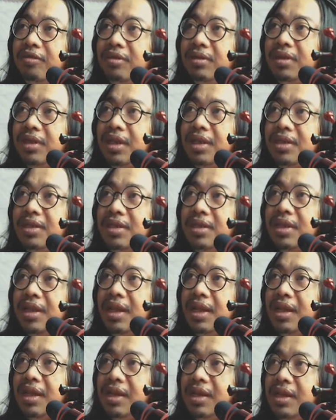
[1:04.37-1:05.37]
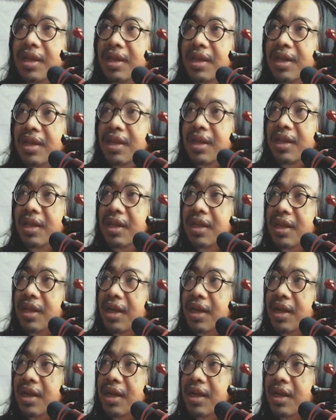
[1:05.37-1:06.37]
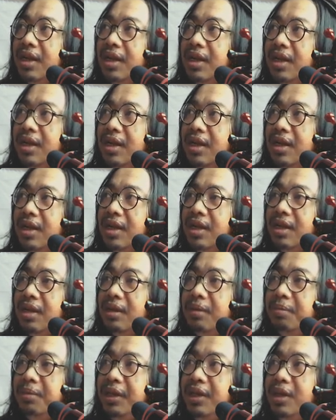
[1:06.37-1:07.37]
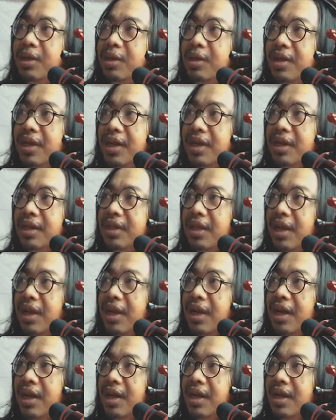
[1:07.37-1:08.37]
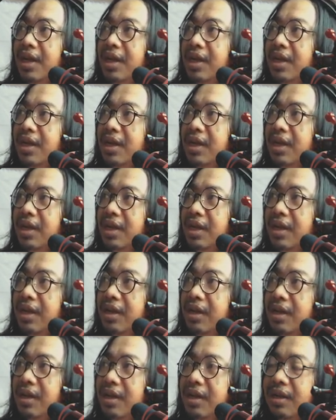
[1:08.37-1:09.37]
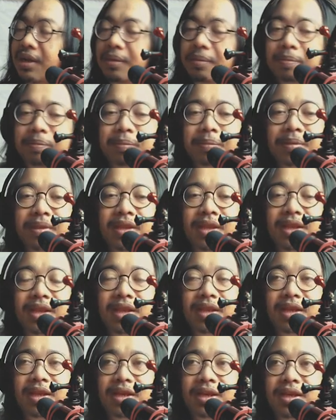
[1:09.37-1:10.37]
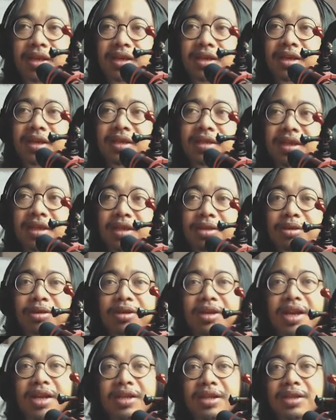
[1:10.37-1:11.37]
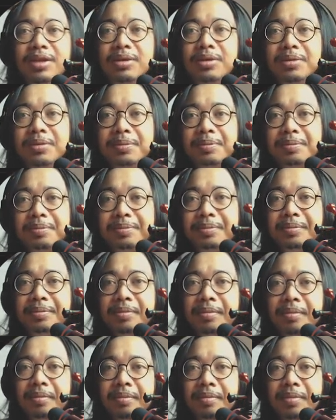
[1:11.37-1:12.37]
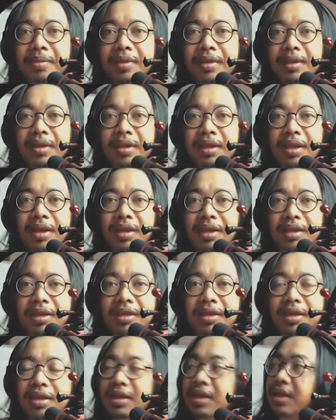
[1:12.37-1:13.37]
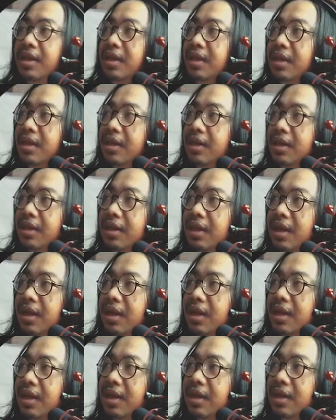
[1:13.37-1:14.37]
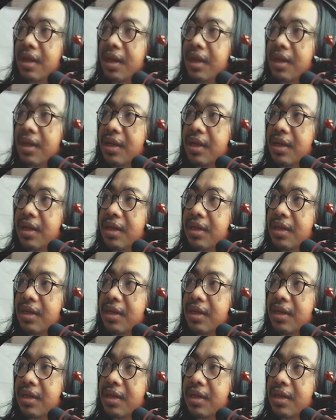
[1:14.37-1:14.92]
footage dari uh, video yang kita um, ingin sinkronkan itu. Oke, okay, jadi kita klik,